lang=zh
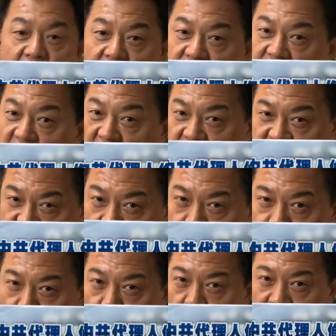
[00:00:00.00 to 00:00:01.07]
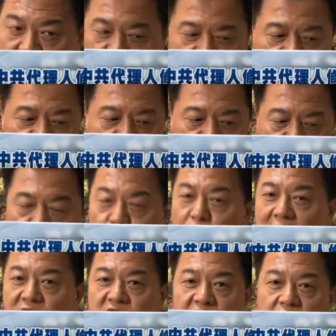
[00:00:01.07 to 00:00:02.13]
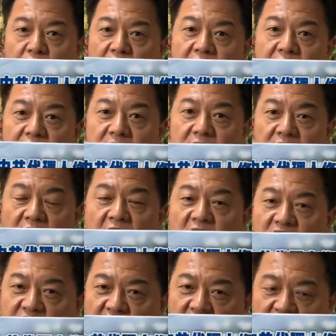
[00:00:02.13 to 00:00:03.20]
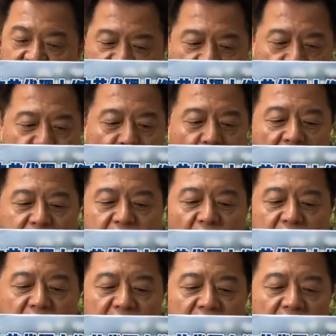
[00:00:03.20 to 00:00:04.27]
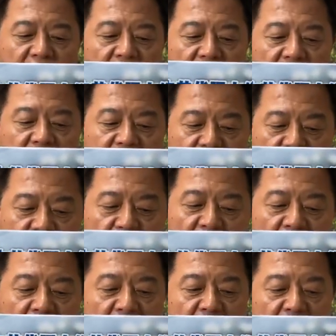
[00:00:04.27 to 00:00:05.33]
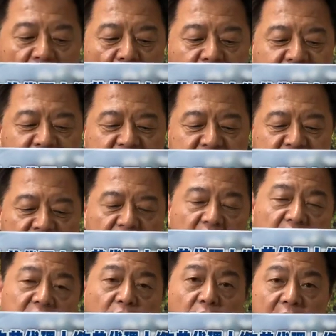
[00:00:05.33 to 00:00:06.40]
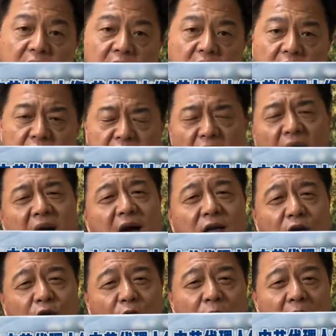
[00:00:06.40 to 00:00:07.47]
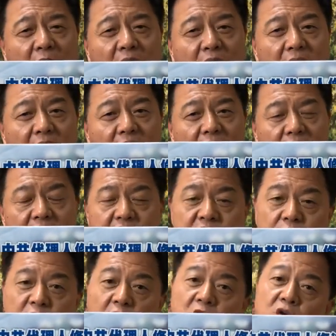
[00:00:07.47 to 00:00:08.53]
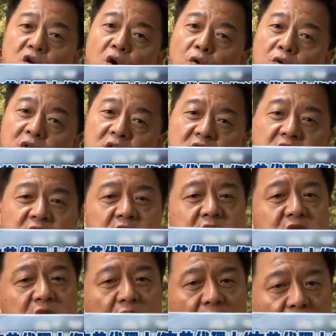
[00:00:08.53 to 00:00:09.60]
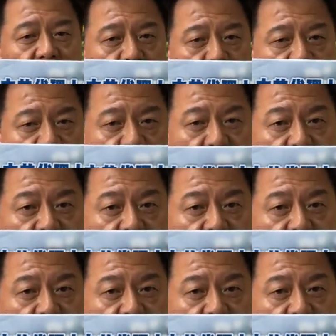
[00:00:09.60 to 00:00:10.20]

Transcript: 这些部会就叫主管机关，这些部会就可以有什么？有事实合理怀疑，大家看得懂吗？什么叫做有事实合理怀疑？